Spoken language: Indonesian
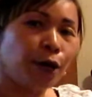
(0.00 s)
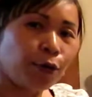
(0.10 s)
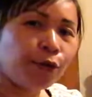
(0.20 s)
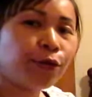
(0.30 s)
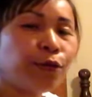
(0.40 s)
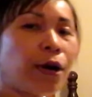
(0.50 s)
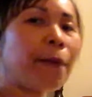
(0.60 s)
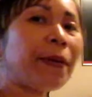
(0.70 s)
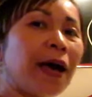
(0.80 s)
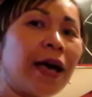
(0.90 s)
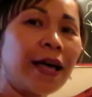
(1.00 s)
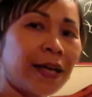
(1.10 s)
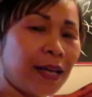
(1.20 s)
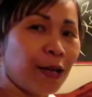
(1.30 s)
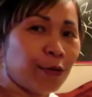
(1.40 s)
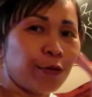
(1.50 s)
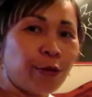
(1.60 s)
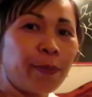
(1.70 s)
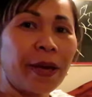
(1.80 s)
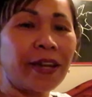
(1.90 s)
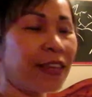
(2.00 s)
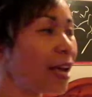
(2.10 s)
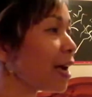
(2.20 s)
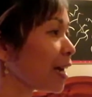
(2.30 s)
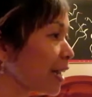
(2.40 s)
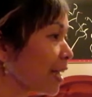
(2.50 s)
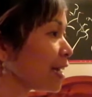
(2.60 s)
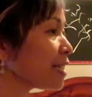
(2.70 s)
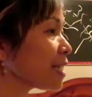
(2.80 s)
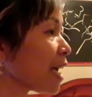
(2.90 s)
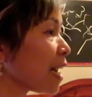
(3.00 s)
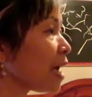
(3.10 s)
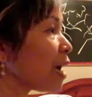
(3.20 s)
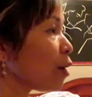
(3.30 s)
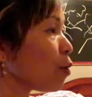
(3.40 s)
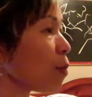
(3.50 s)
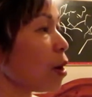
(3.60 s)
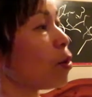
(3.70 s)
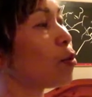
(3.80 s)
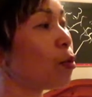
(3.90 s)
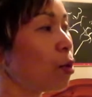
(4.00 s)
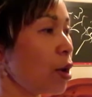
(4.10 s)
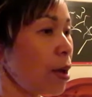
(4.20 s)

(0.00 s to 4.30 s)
untuk apa untuk bednya clean sekarang aku mau